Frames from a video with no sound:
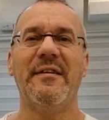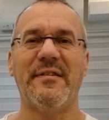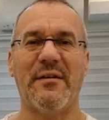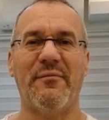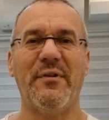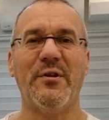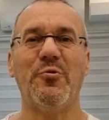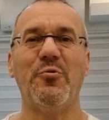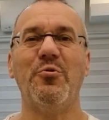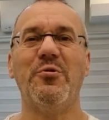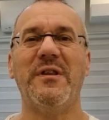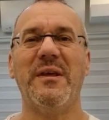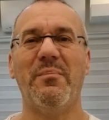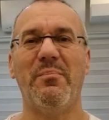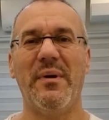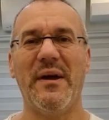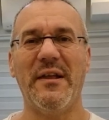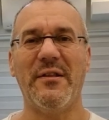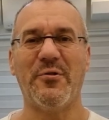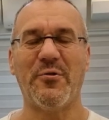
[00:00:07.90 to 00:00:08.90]
Salve a tutti,
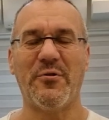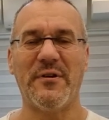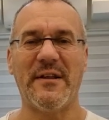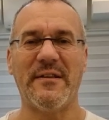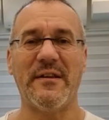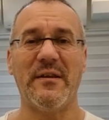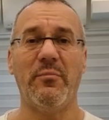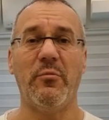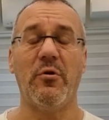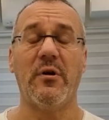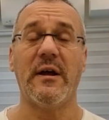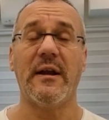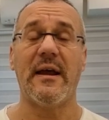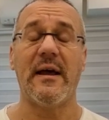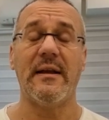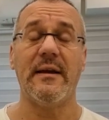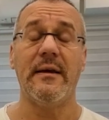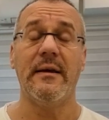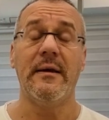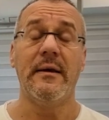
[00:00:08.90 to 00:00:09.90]
bentornati nel mio
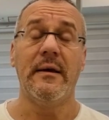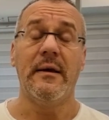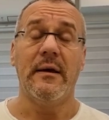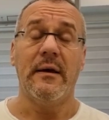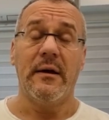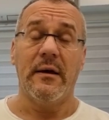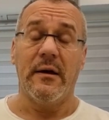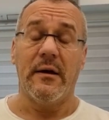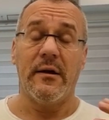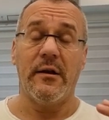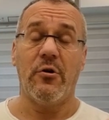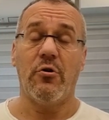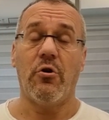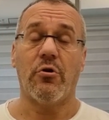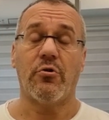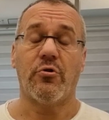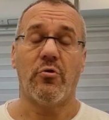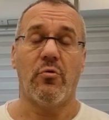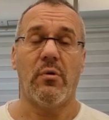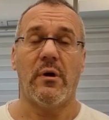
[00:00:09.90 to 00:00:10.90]
canale.
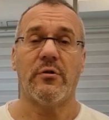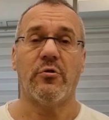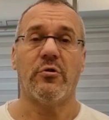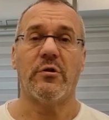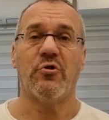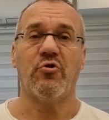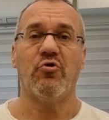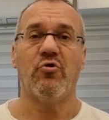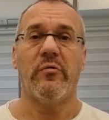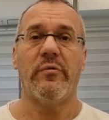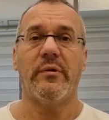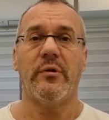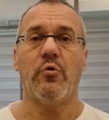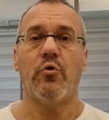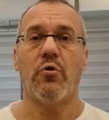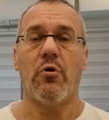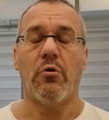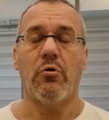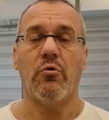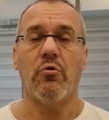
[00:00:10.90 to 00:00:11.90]
Ricordo quando da giovane
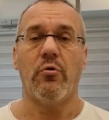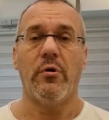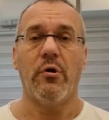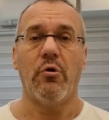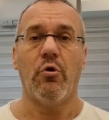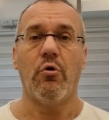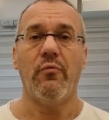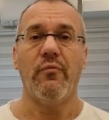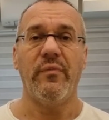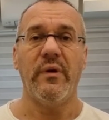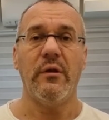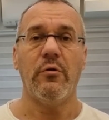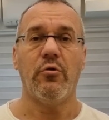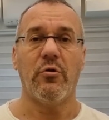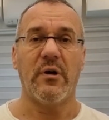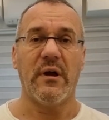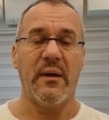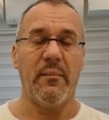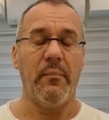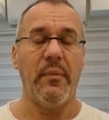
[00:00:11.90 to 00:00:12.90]
urologo ero
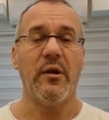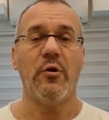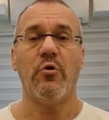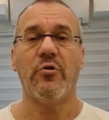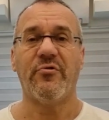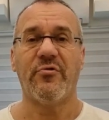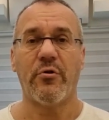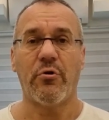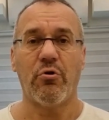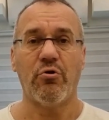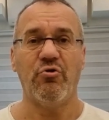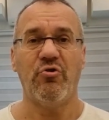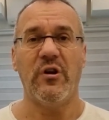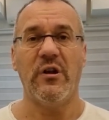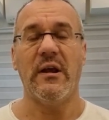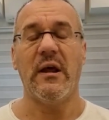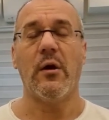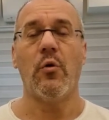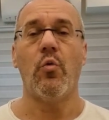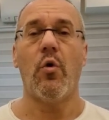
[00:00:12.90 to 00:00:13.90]
convinto che meno
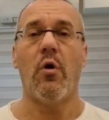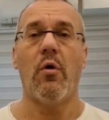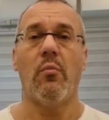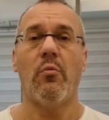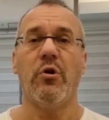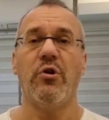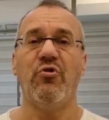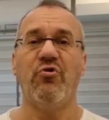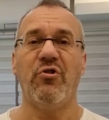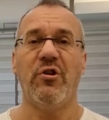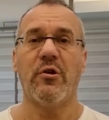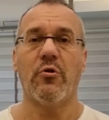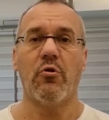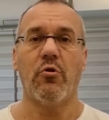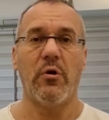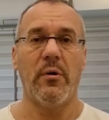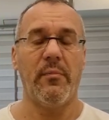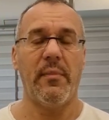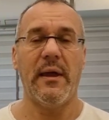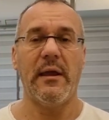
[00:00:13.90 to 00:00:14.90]
estrogeni all'uomo in
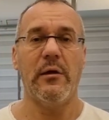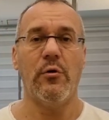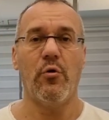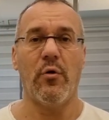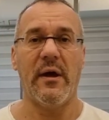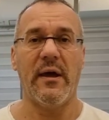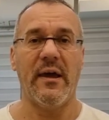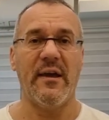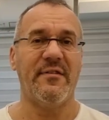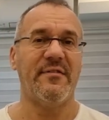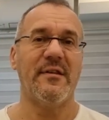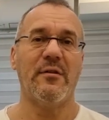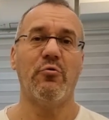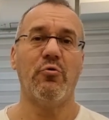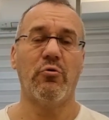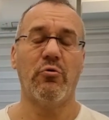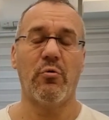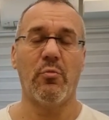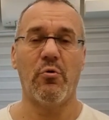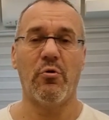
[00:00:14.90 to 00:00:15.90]
circolo e meglio è, eh,
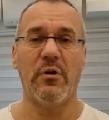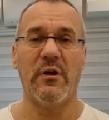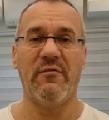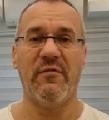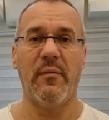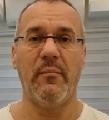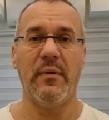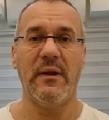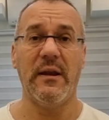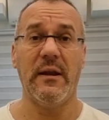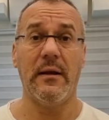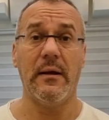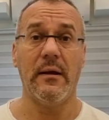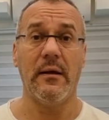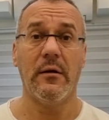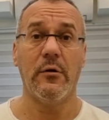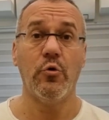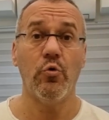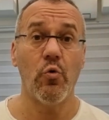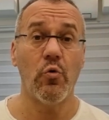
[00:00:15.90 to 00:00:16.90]
essendo un ormone
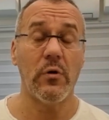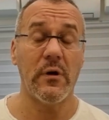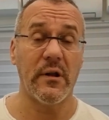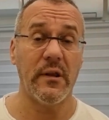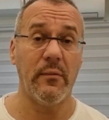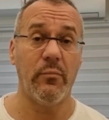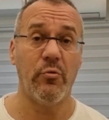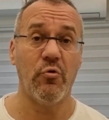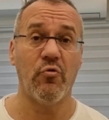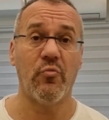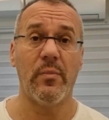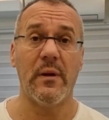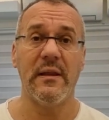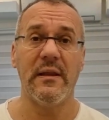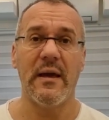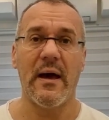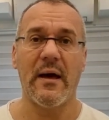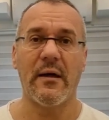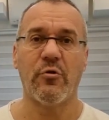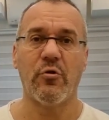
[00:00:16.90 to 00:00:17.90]
femminile. Nulla di più
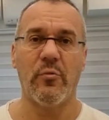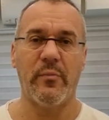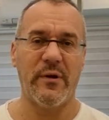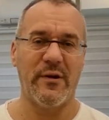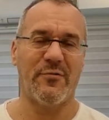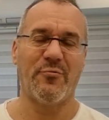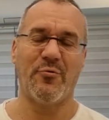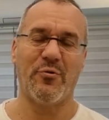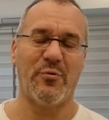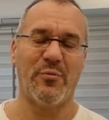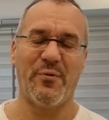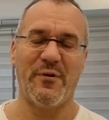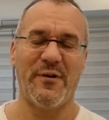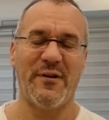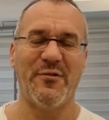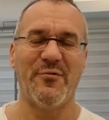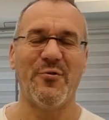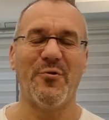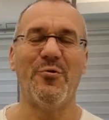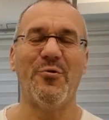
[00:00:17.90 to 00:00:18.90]
sbagliato, me ne sono poi
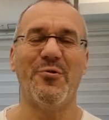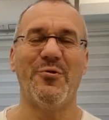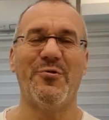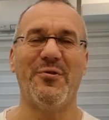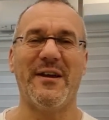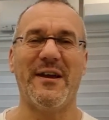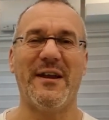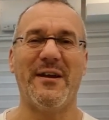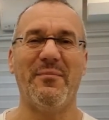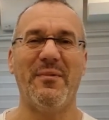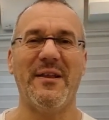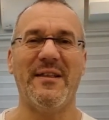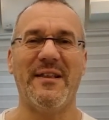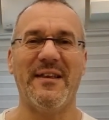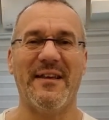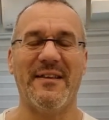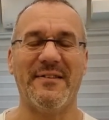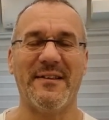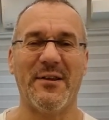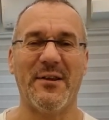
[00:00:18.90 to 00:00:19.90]
reso conto
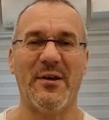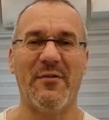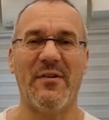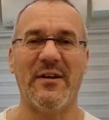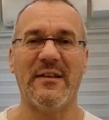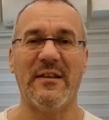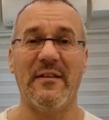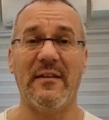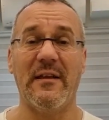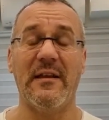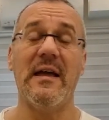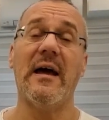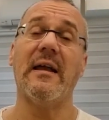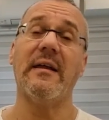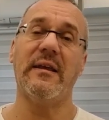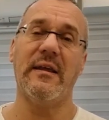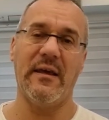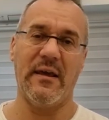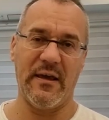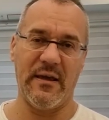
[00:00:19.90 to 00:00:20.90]
chiaramente andando avanti negli
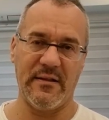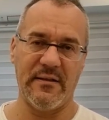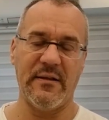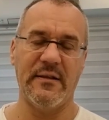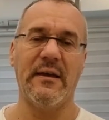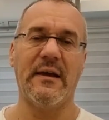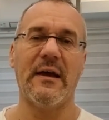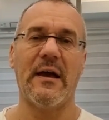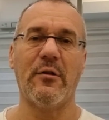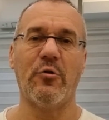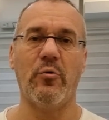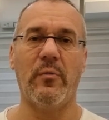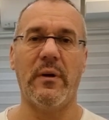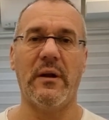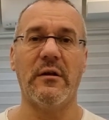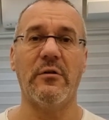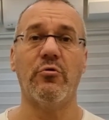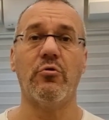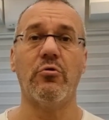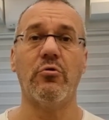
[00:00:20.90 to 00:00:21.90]
anni e
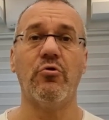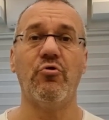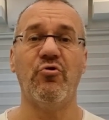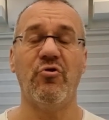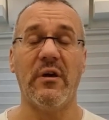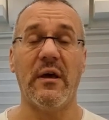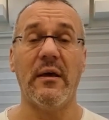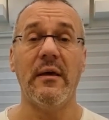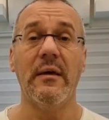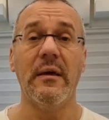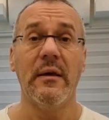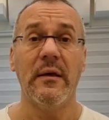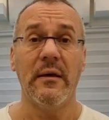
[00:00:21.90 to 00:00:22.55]
dedicandomi all'andrologia,